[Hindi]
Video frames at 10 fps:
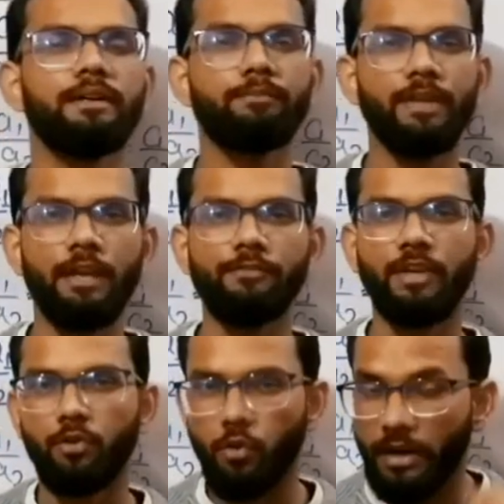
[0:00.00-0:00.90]
बिहेवियर
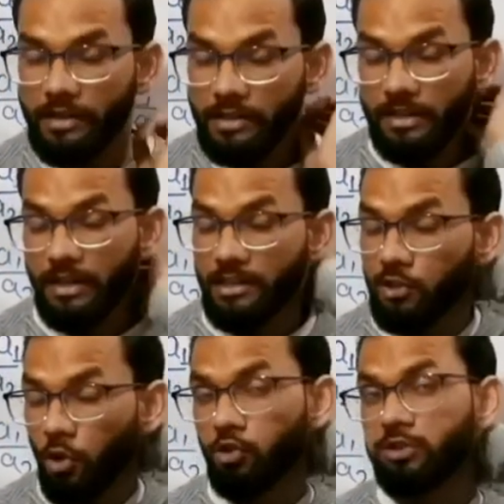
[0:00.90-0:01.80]
होगा किस तरह से
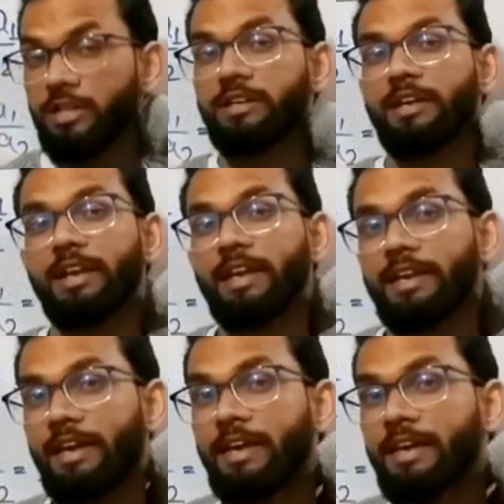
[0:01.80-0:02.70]
सॉल्यूशंस निकलेंगे
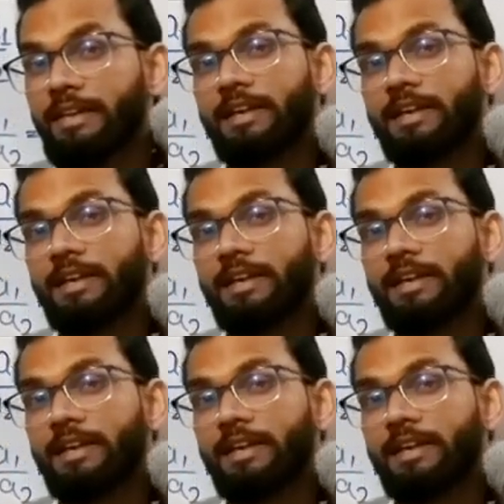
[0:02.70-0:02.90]
या